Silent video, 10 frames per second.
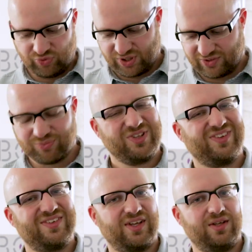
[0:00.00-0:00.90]
wirkt das für mich
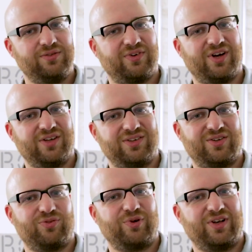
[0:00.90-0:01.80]
sehr hilfreich,
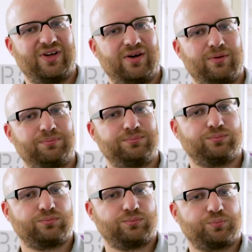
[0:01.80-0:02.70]
dass man da
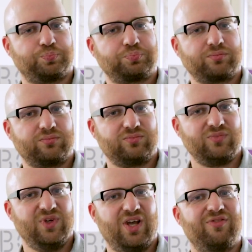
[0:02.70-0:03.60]

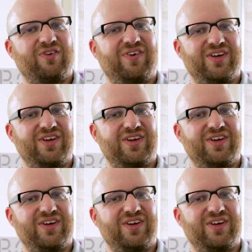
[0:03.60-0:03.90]
einfach